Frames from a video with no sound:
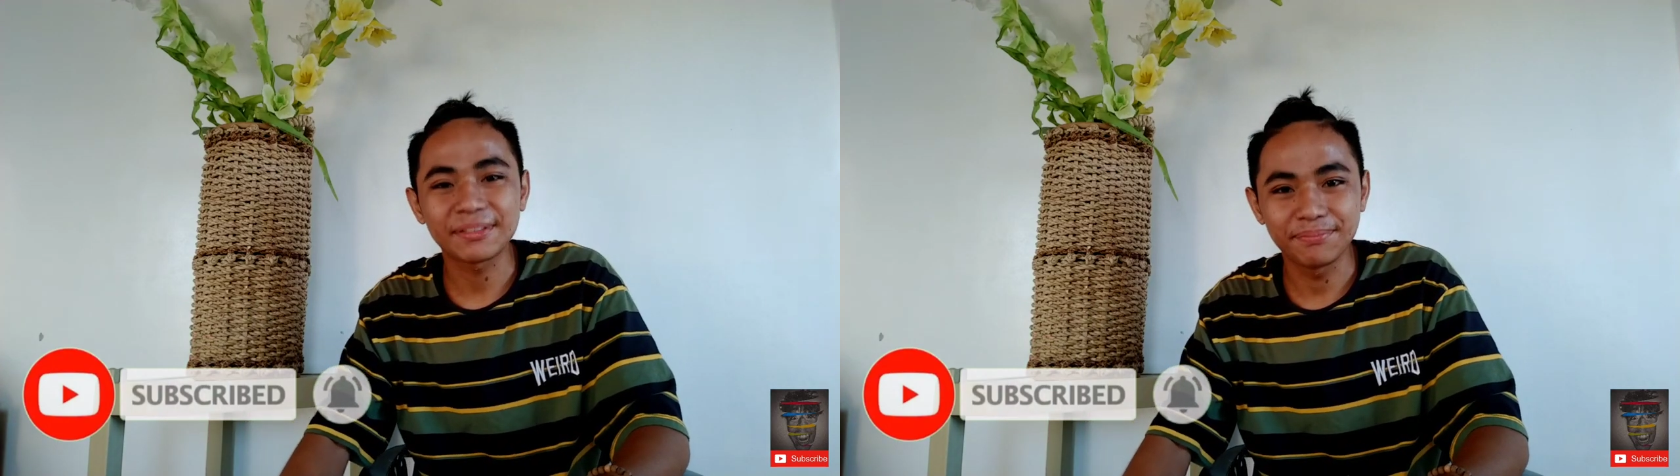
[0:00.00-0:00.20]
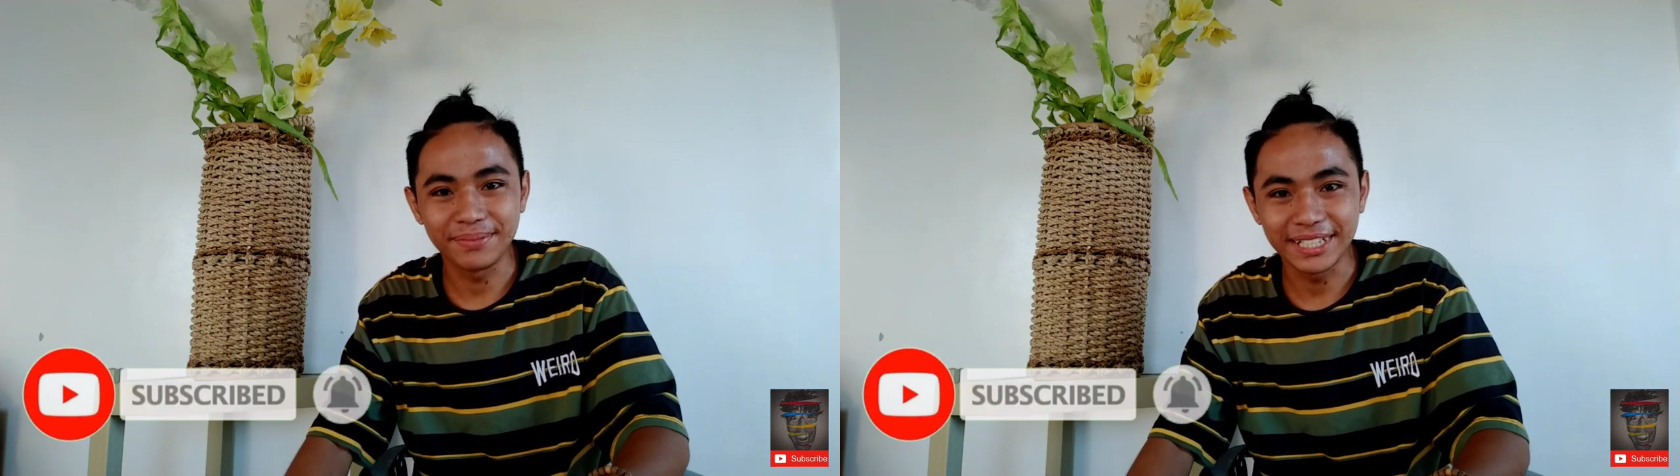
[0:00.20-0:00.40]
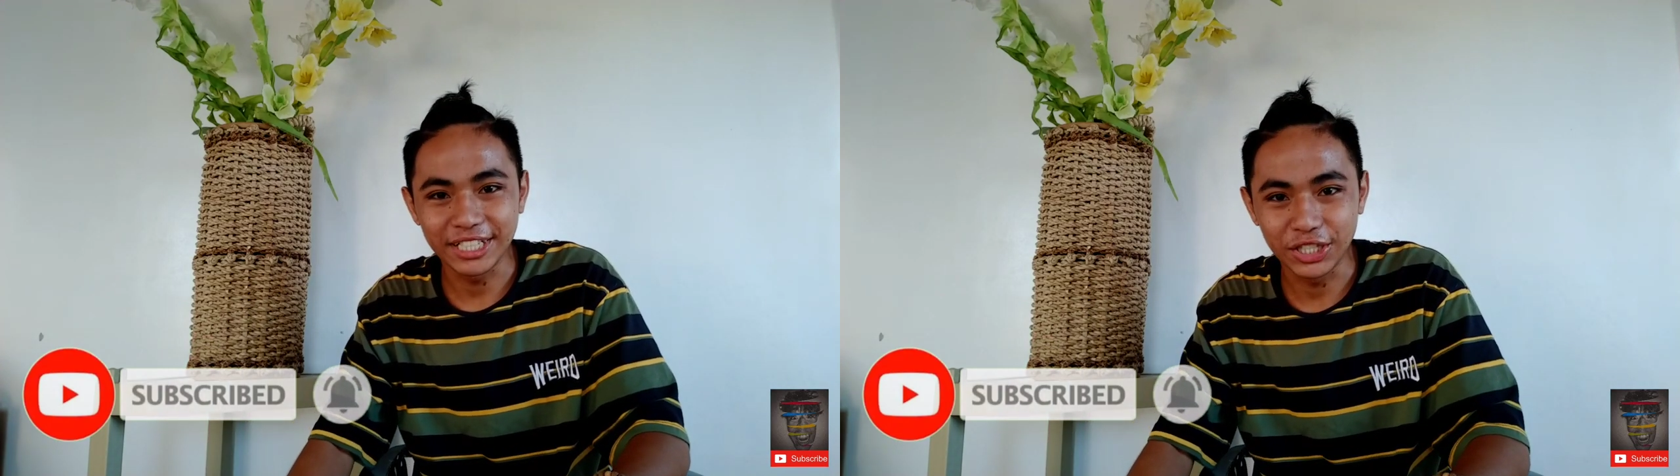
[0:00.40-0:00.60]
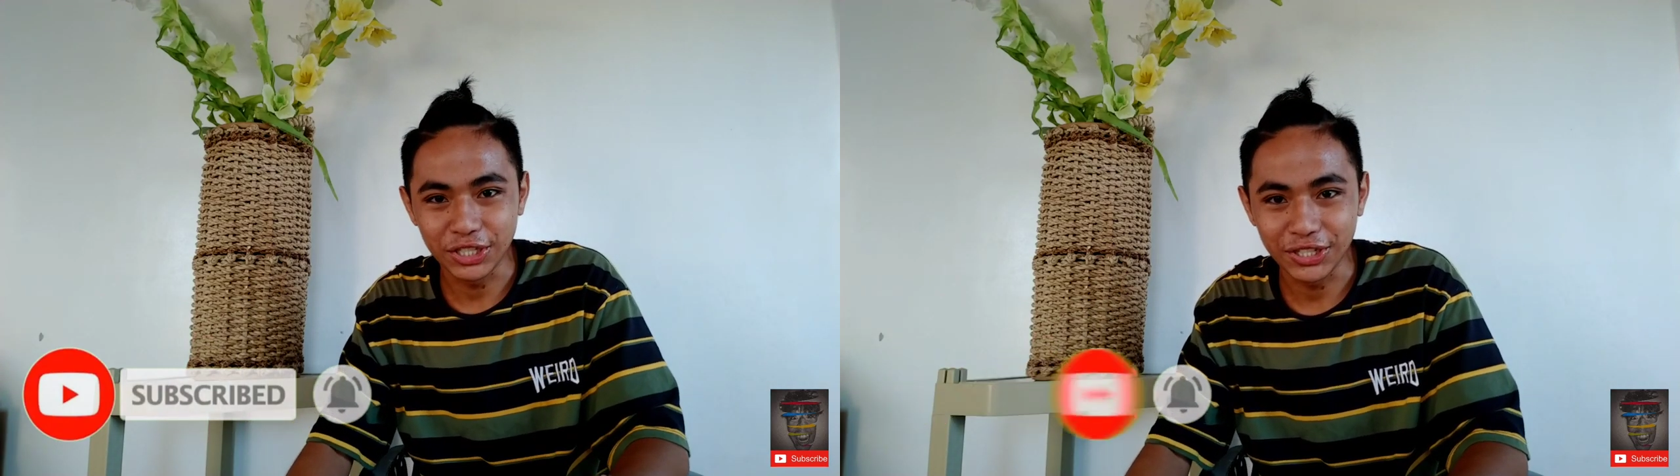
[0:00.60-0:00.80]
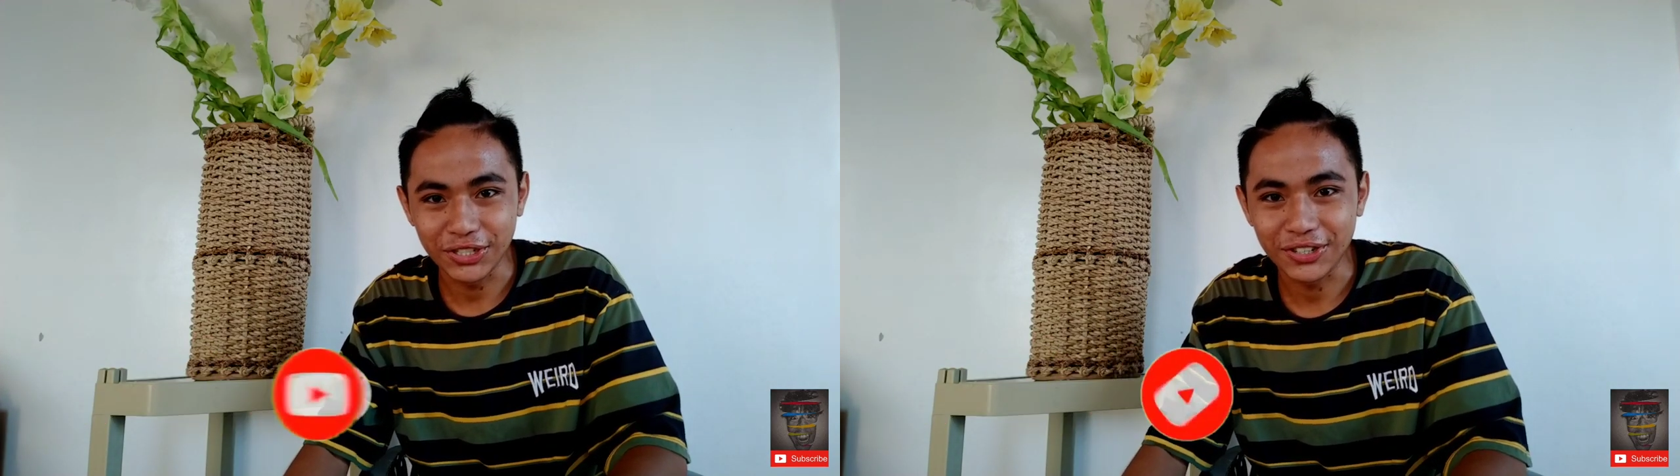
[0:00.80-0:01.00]
at
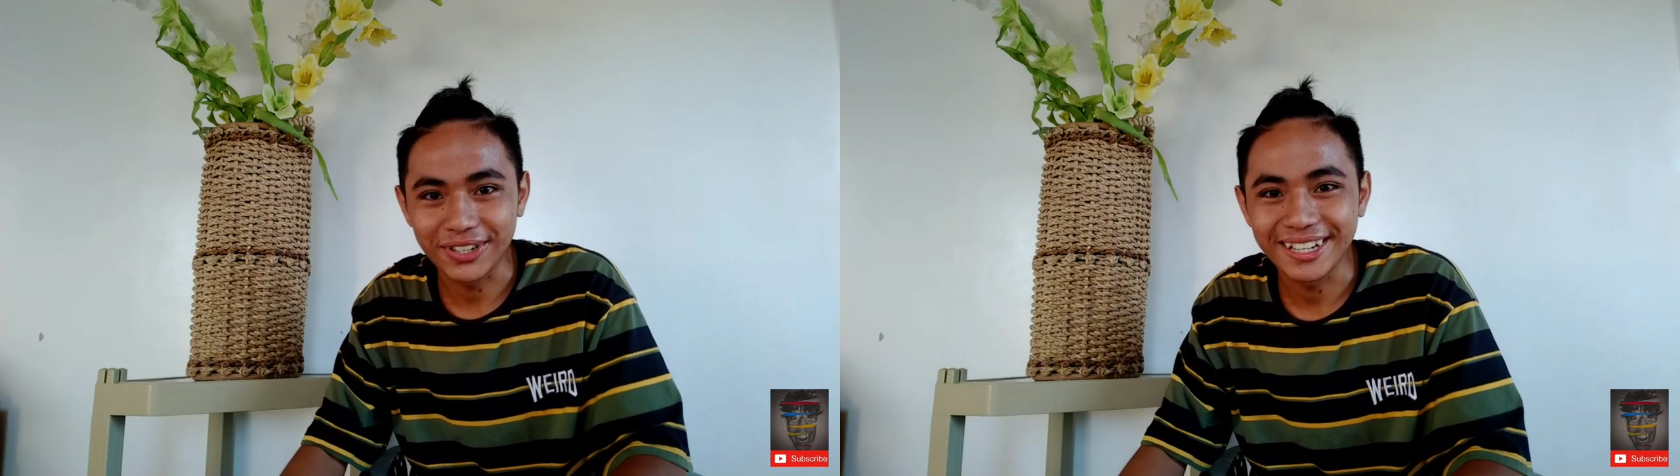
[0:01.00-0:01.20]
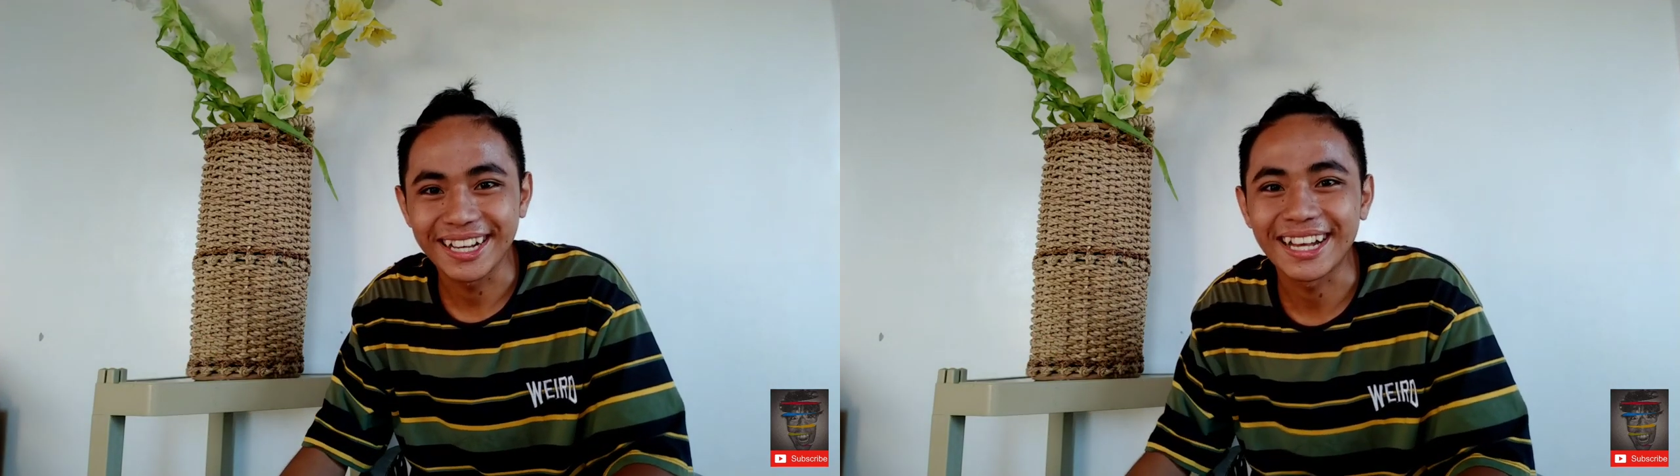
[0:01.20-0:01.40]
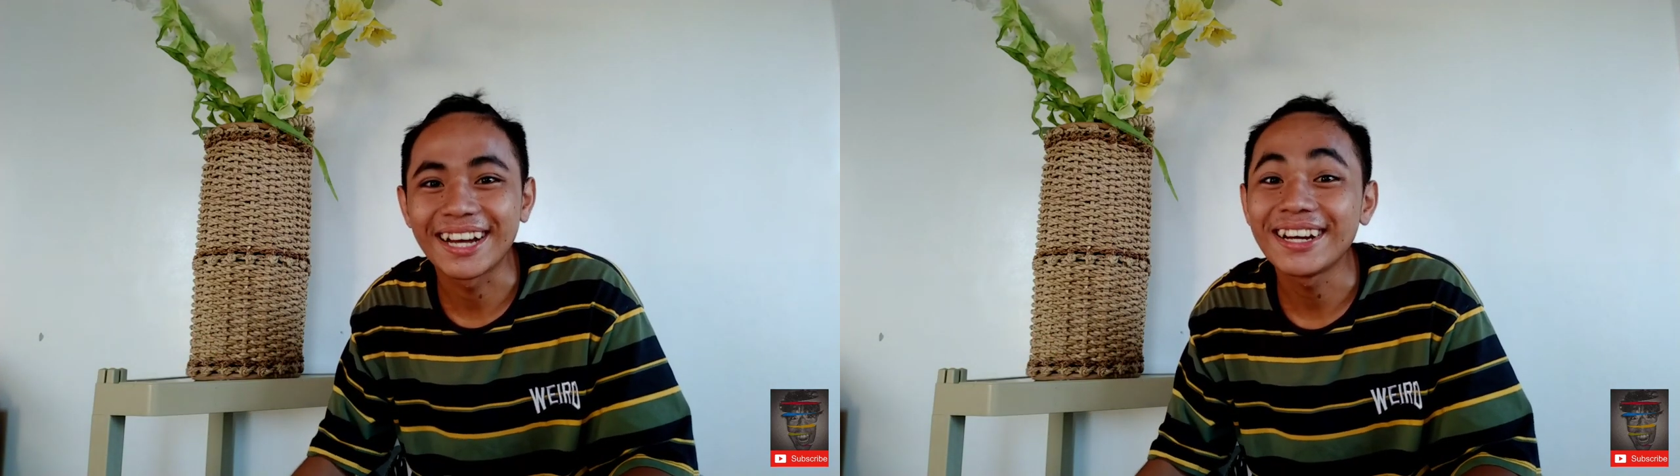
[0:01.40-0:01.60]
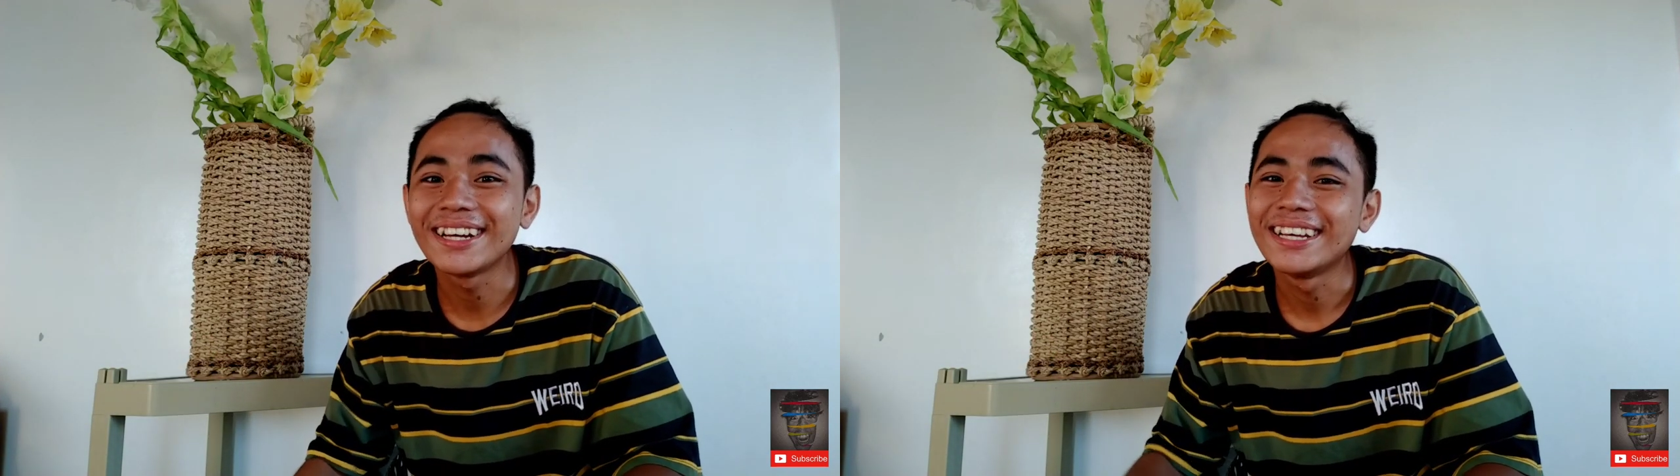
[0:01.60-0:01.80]
video. Ha?